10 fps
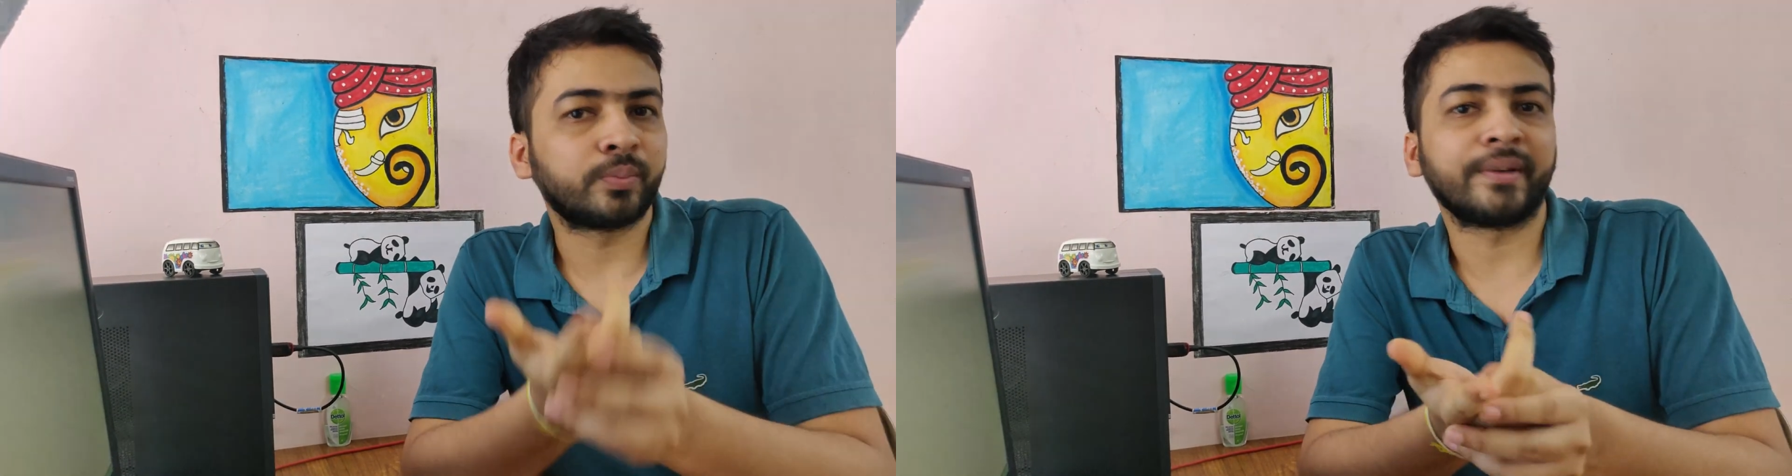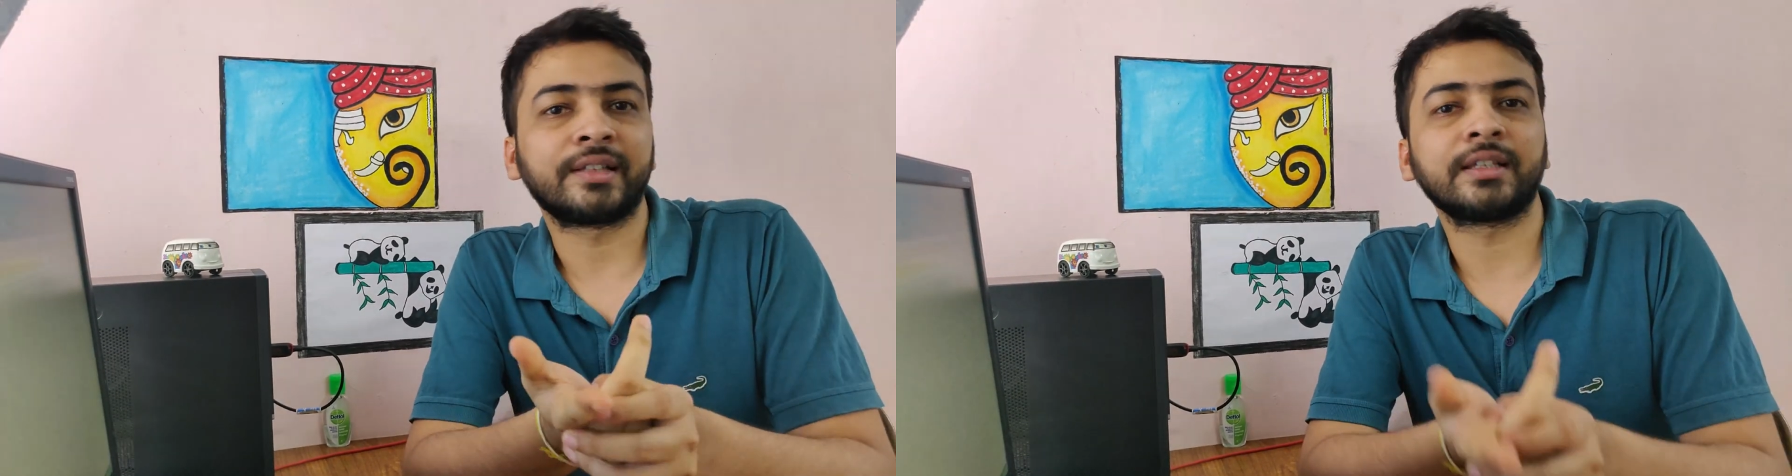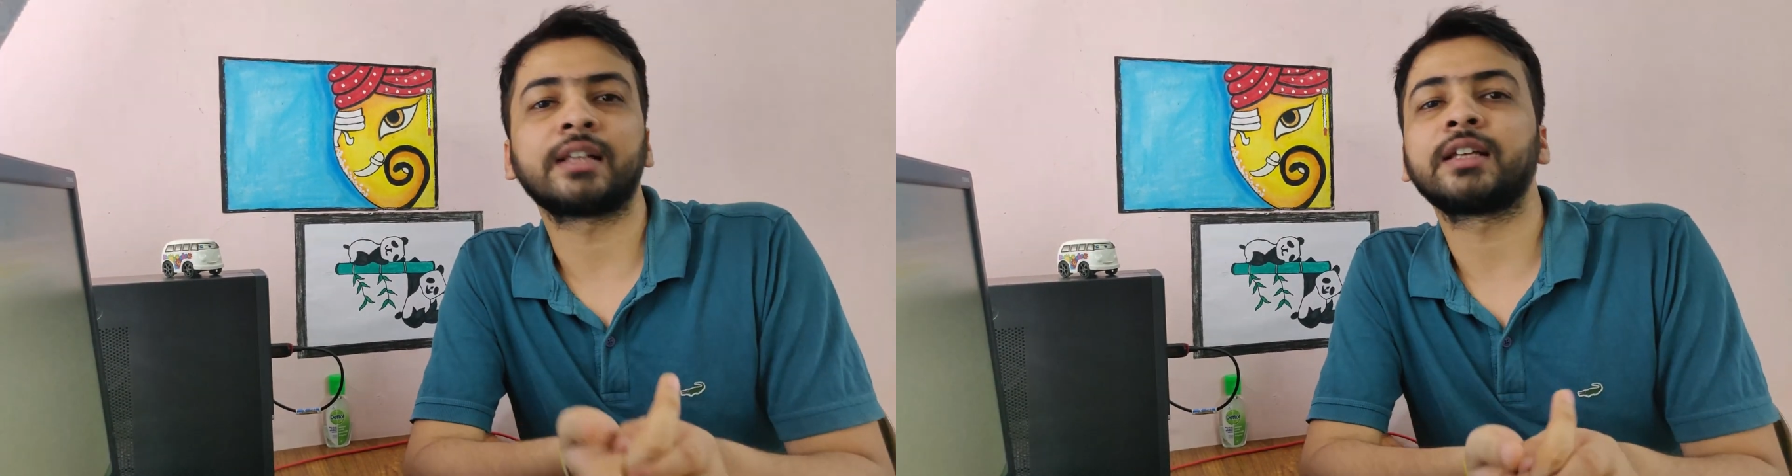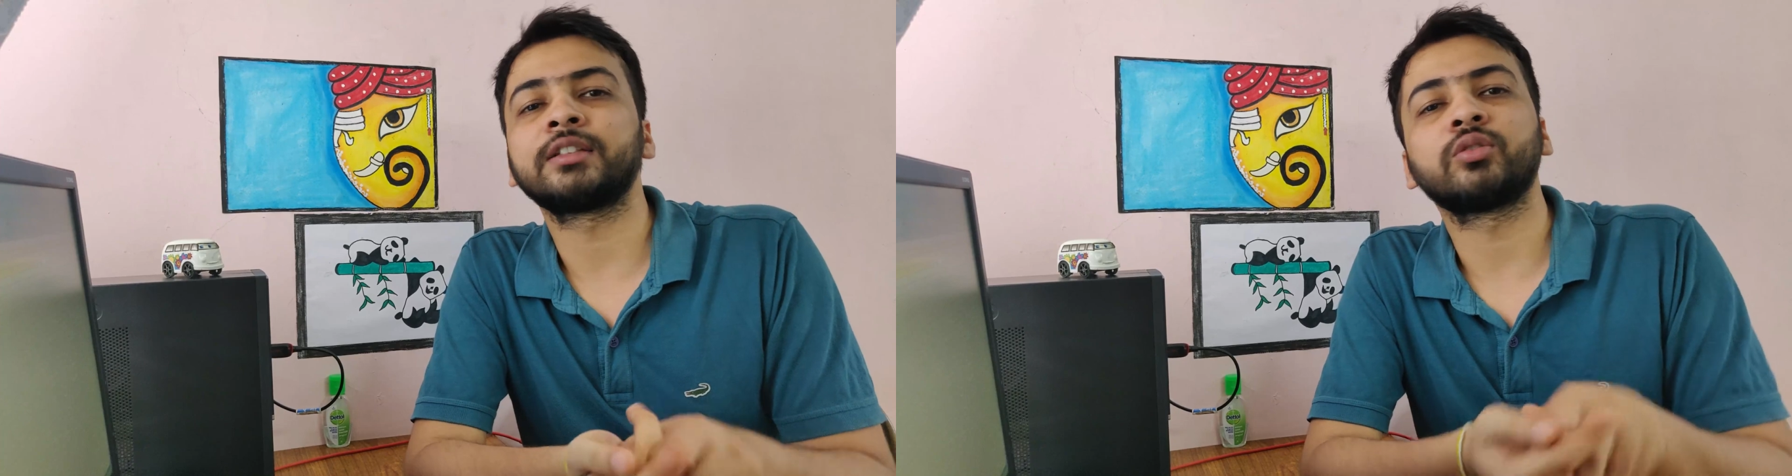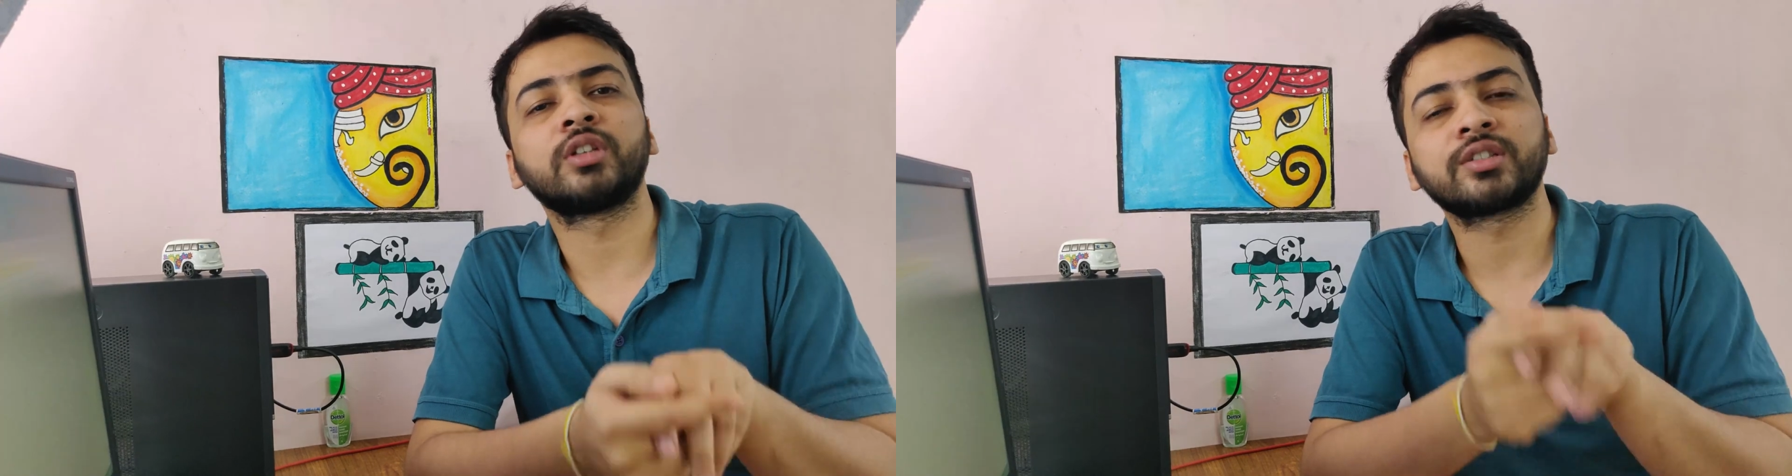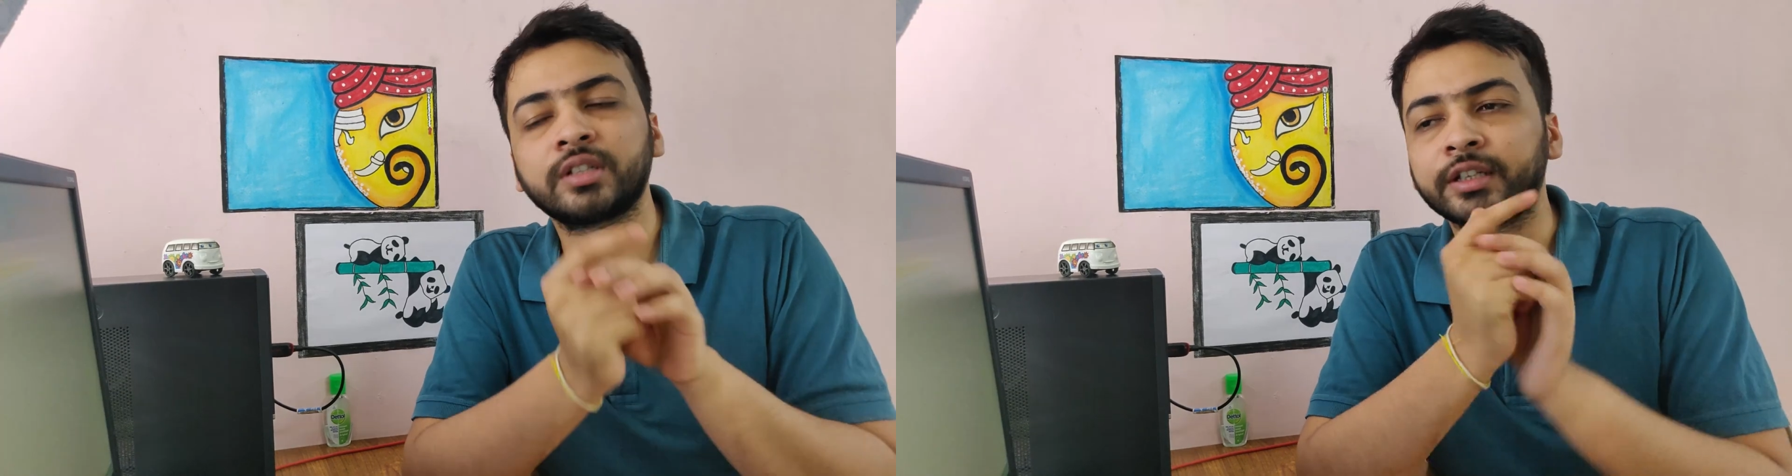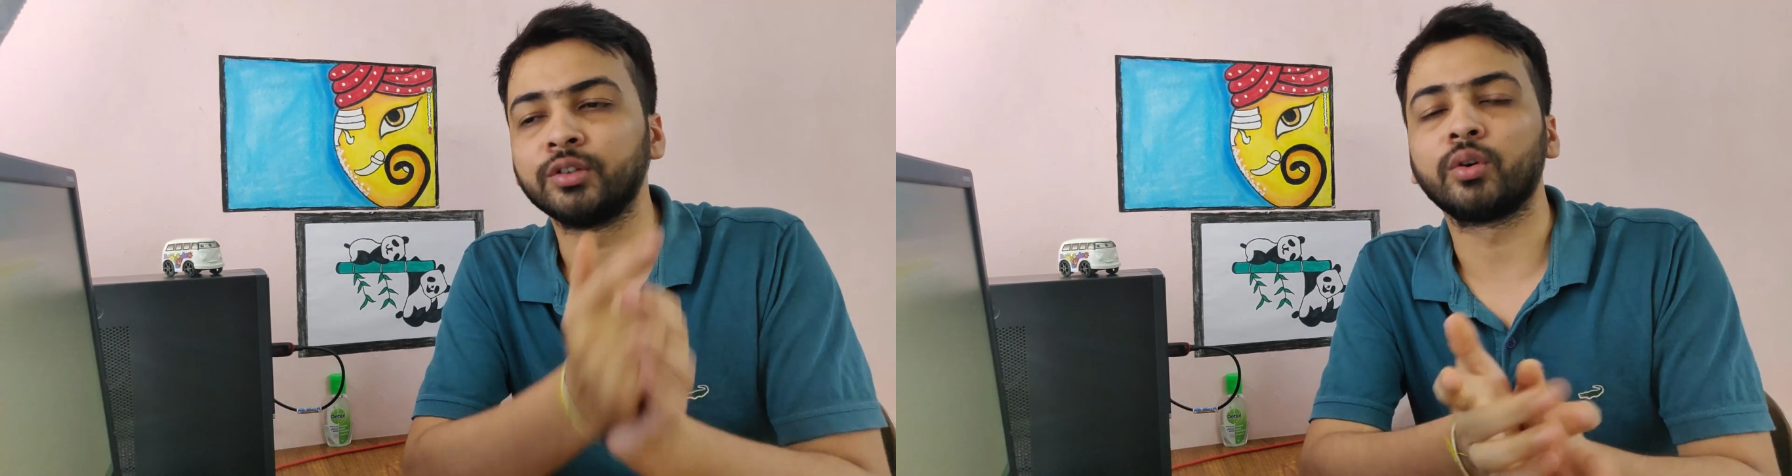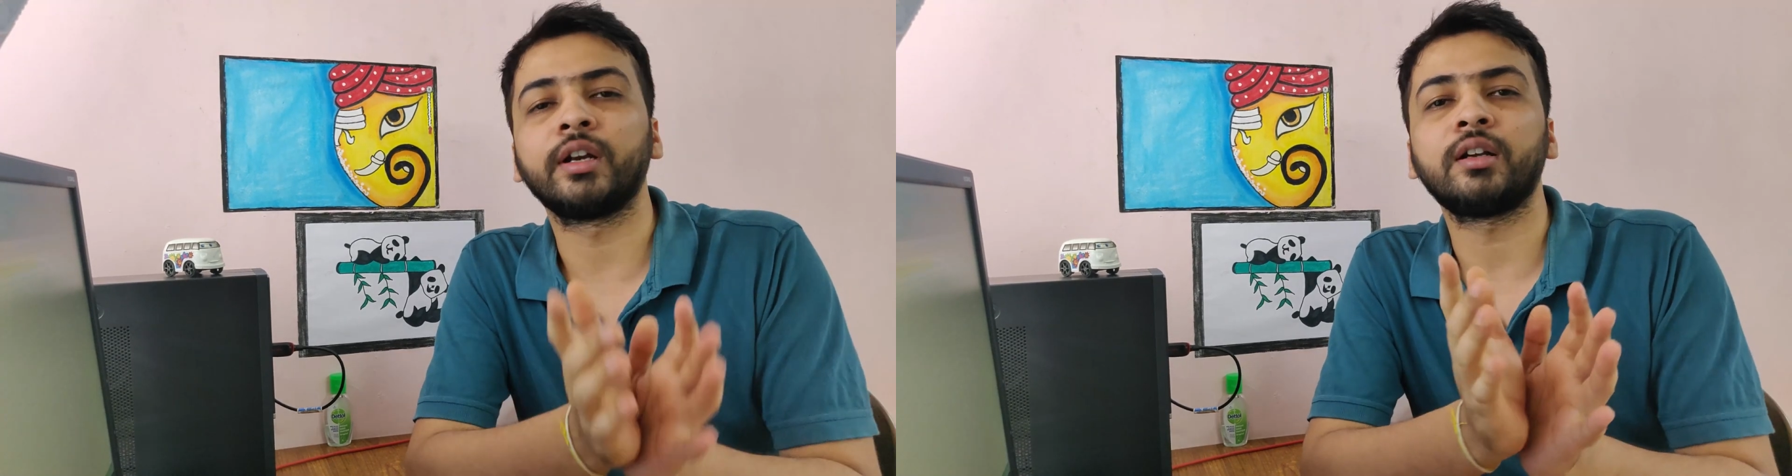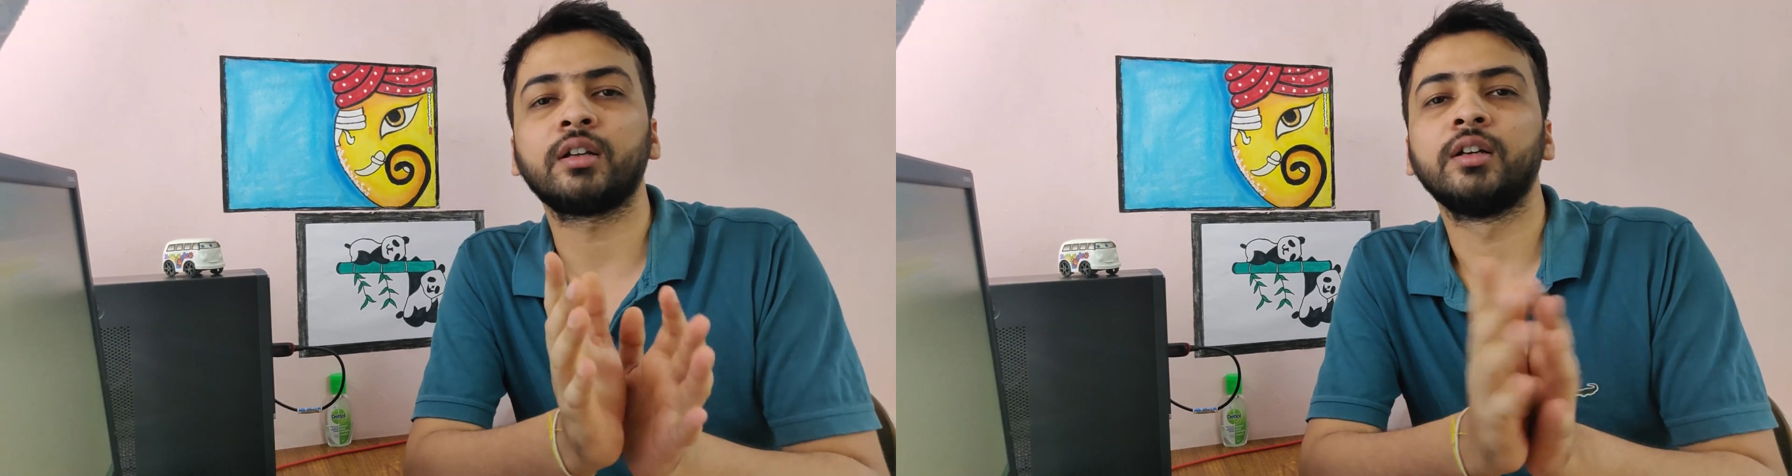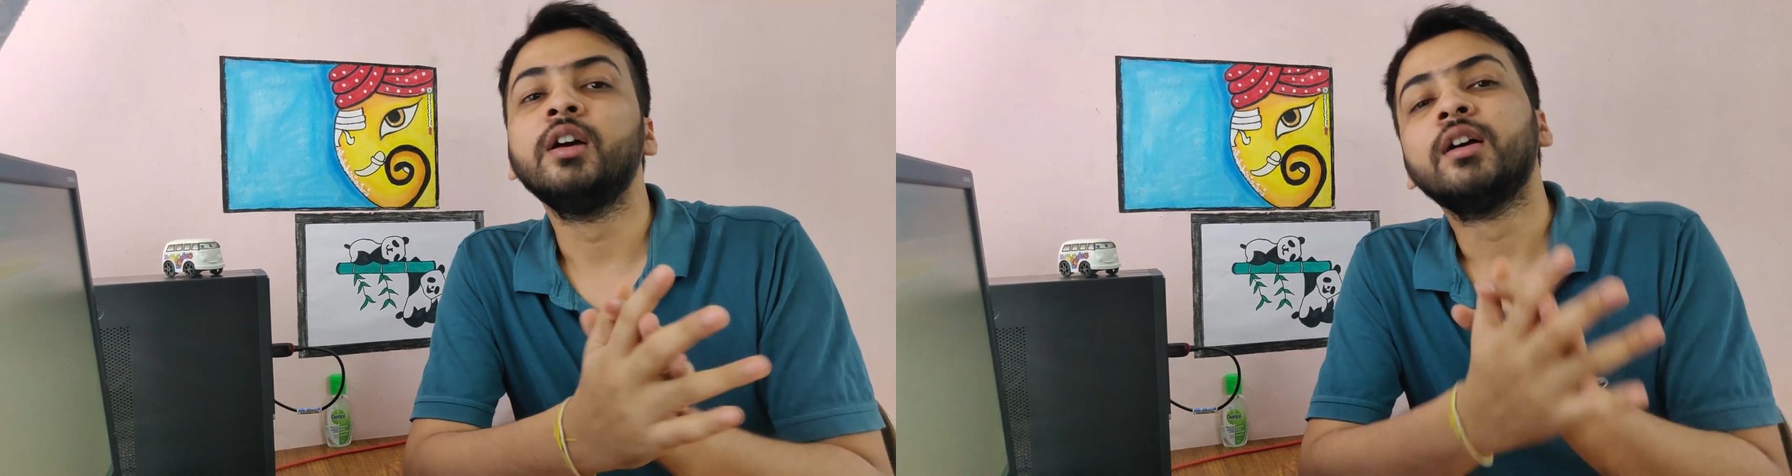कुछ मैसेज आता है तो जस्ट इग्नोर इट